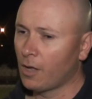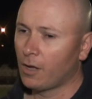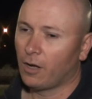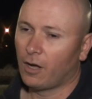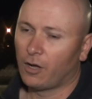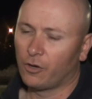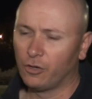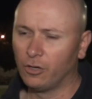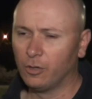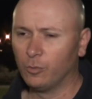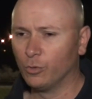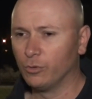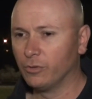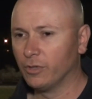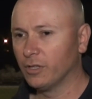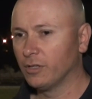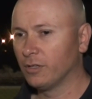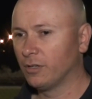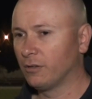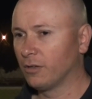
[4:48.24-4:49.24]
Ah, no, muy
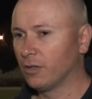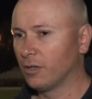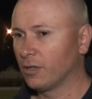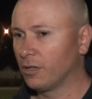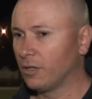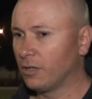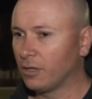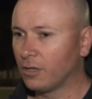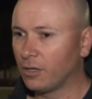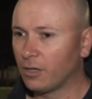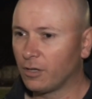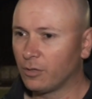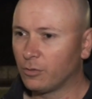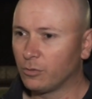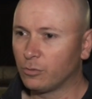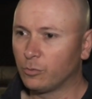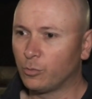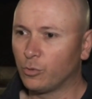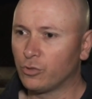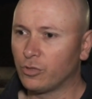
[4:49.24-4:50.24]
bien, la verdad que hay un
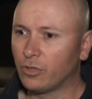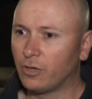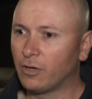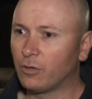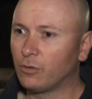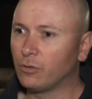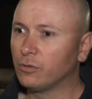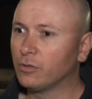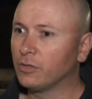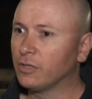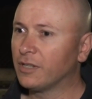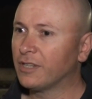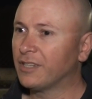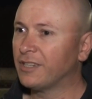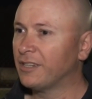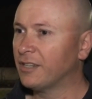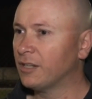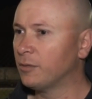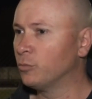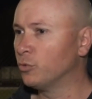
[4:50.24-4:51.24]
grupo de trabajo en
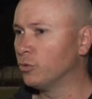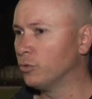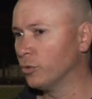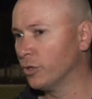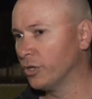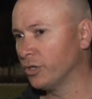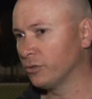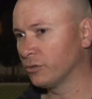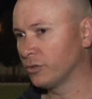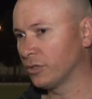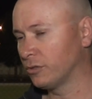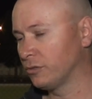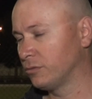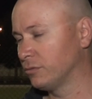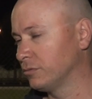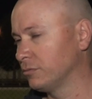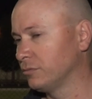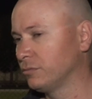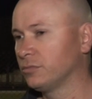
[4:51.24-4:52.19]
general muy bueno, tanto